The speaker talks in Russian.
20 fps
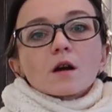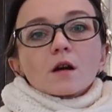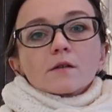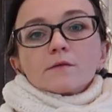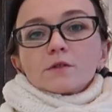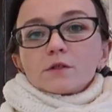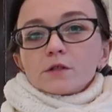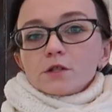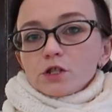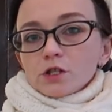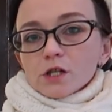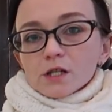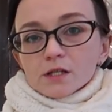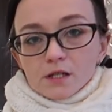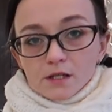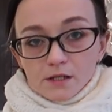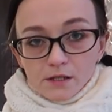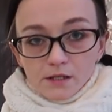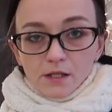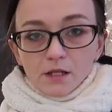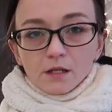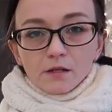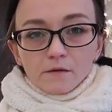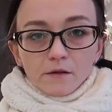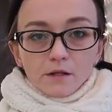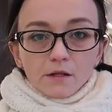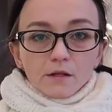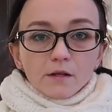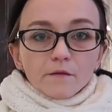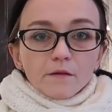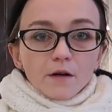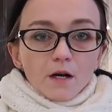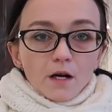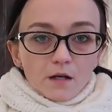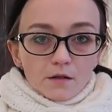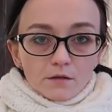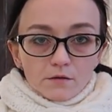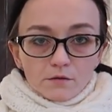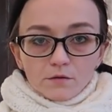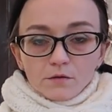как вот сейчас расценивать
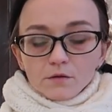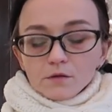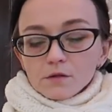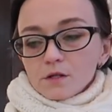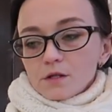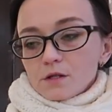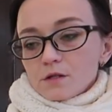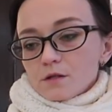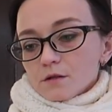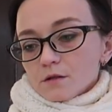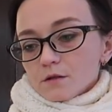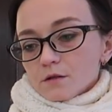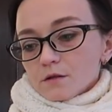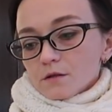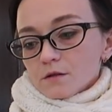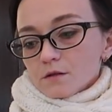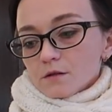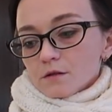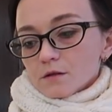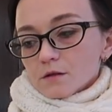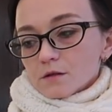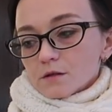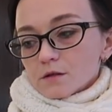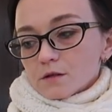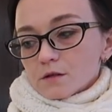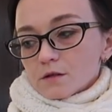товар. То есть э,